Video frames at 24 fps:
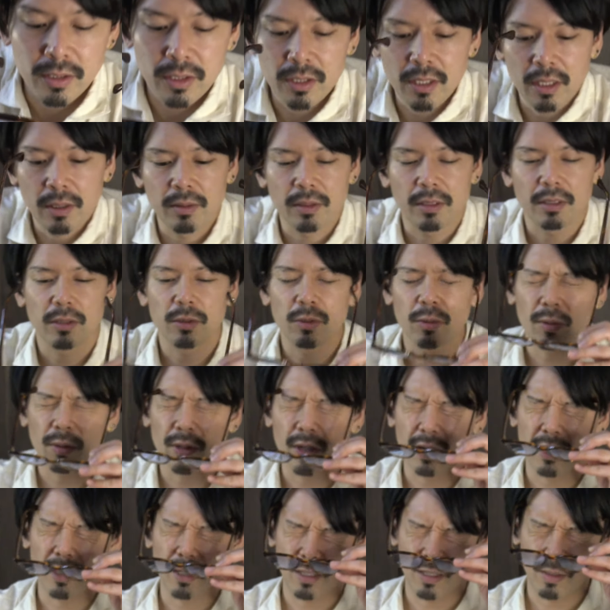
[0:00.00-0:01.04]
違うんですちょっと
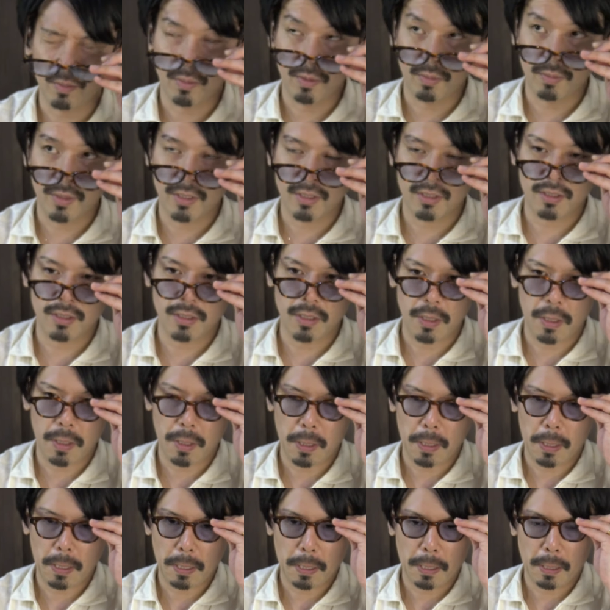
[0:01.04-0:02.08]
かけてみます
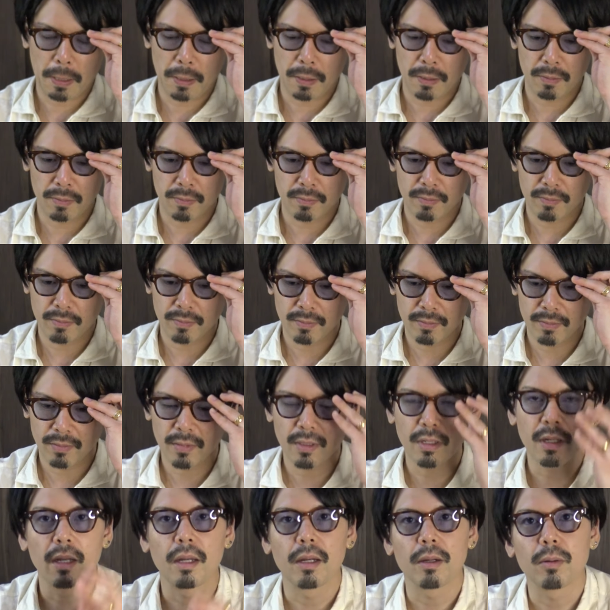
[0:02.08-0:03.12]

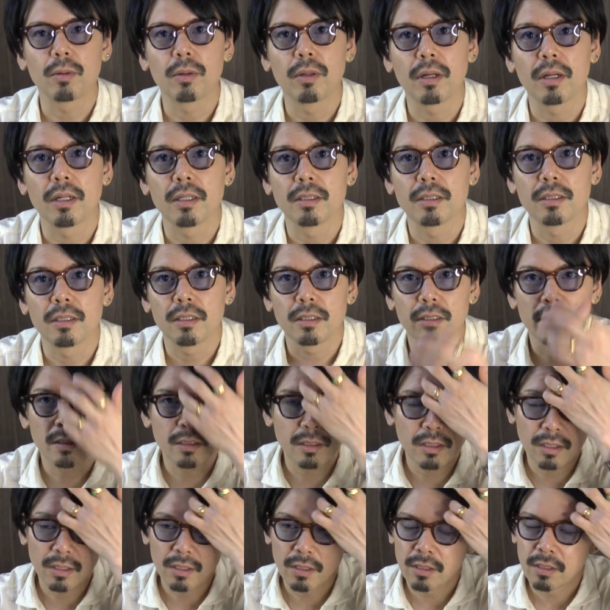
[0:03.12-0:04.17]
はいこんな感じで
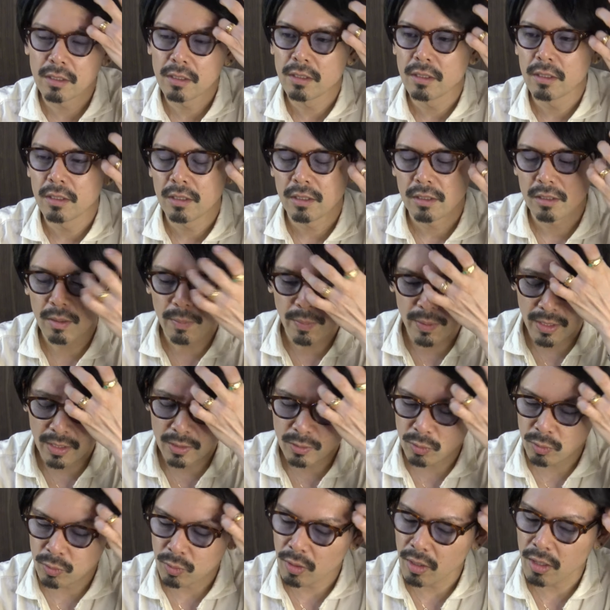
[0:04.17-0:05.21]
すやっぱね
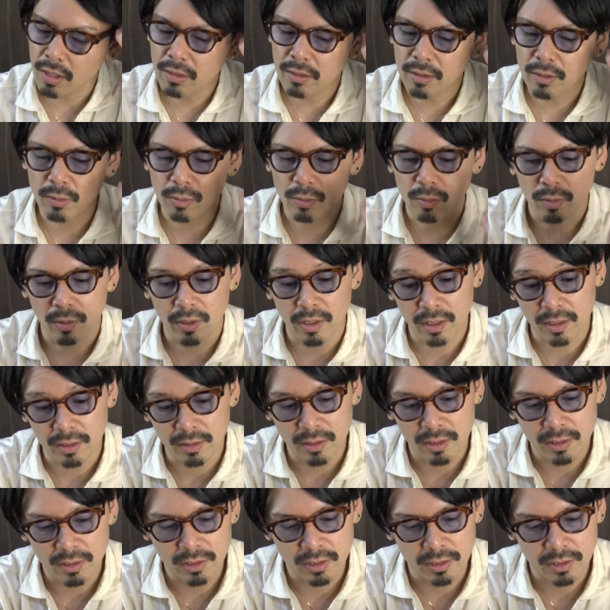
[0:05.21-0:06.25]
ちょっとアーネルとね
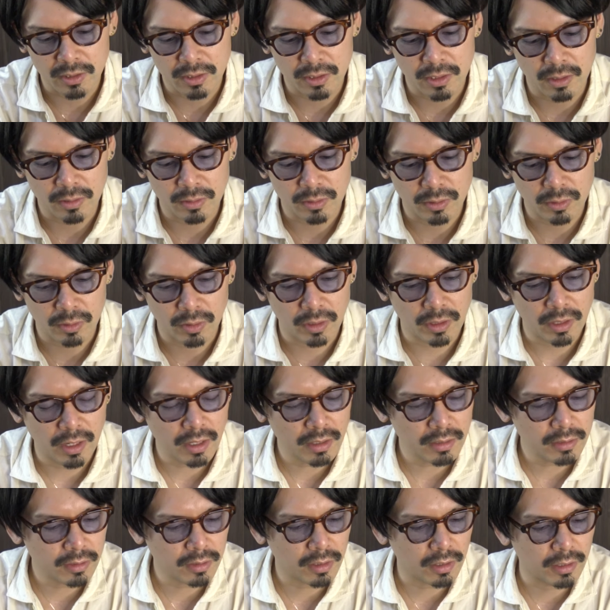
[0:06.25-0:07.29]
形が違うんですよねな
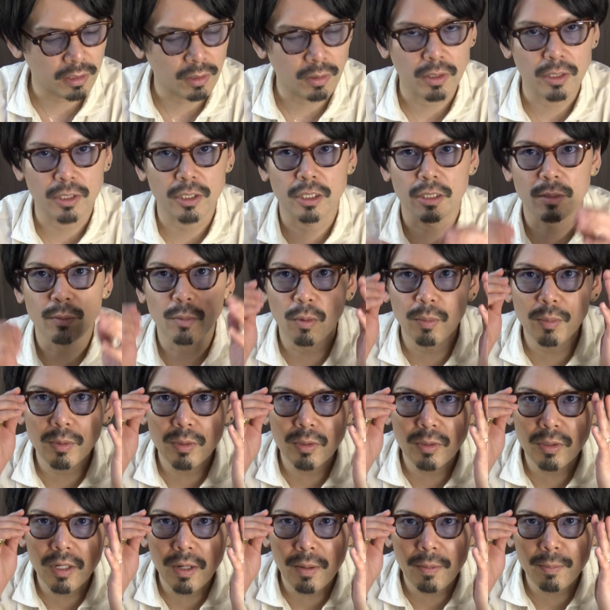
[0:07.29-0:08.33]
んつったらいいんだろう下
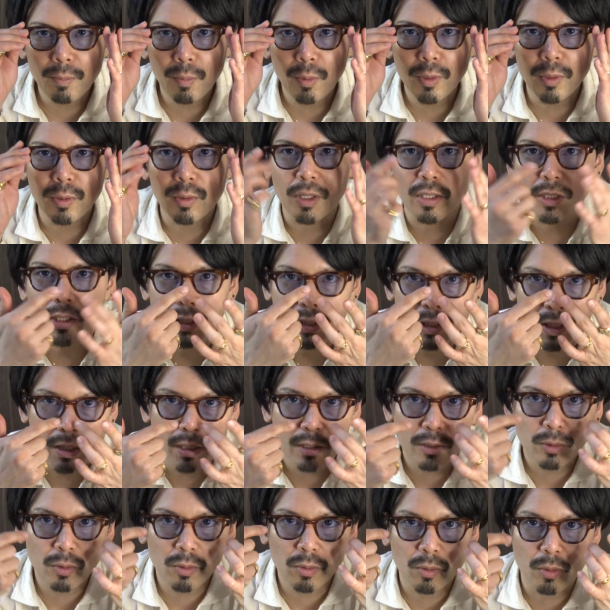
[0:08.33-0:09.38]
膨れっぽいというか下
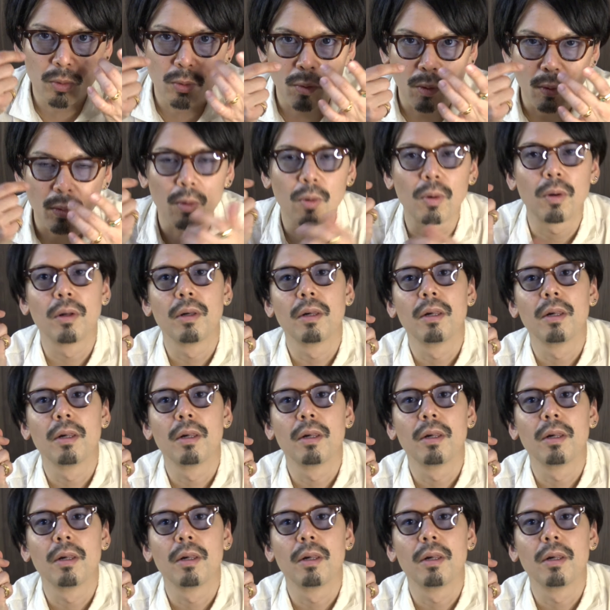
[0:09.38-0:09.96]
がちょっとこ